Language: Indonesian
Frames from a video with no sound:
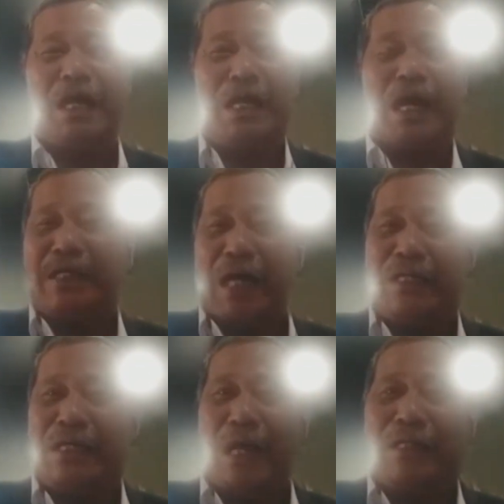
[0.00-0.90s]
ada
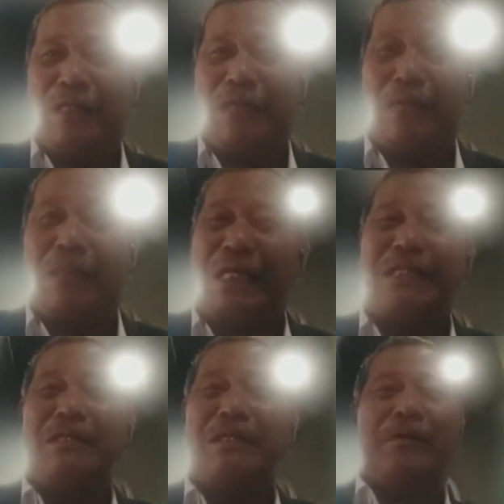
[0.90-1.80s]
ada ada
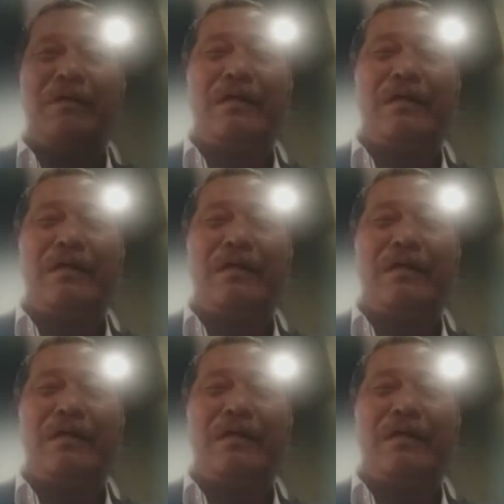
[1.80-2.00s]
masanya